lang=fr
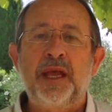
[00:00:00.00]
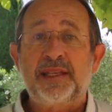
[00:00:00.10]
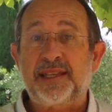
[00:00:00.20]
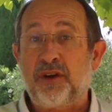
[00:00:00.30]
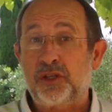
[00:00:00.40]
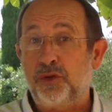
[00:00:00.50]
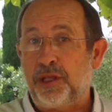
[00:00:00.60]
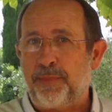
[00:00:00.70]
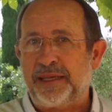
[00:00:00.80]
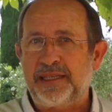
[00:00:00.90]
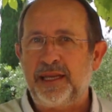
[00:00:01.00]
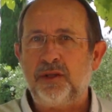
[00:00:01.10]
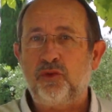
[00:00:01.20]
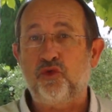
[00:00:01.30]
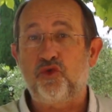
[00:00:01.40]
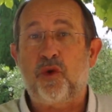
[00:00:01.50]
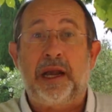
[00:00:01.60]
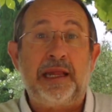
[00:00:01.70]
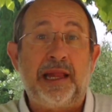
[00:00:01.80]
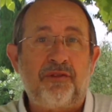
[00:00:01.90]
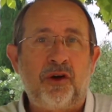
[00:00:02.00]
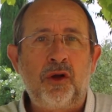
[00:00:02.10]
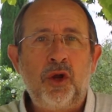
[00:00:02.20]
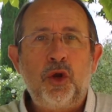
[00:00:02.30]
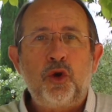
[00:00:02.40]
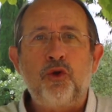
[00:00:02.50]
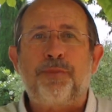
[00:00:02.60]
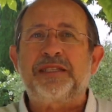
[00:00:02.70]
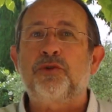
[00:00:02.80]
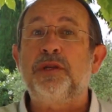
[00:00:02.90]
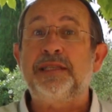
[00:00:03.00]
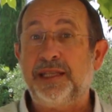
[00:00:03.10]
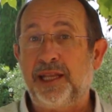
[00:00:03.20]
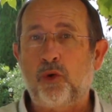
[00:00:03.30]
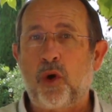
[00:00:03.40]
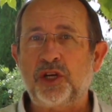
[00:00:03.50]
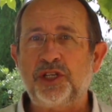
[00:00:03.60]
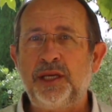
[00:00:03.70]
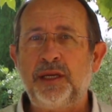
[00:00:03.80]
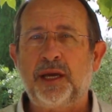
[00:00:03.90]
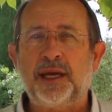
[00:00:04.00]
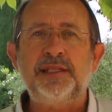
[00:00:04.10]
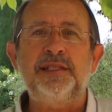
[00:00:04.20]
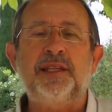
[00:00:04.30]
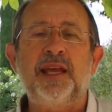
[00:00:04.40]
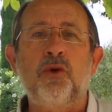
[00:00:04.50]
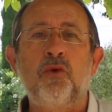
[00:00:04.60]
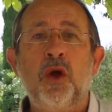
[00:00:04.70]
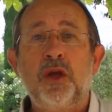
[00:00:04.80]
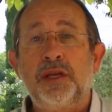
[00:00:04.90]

Savoir se dépasser, toujours aller de l'avant, ne pas se laisser décourager, résister au...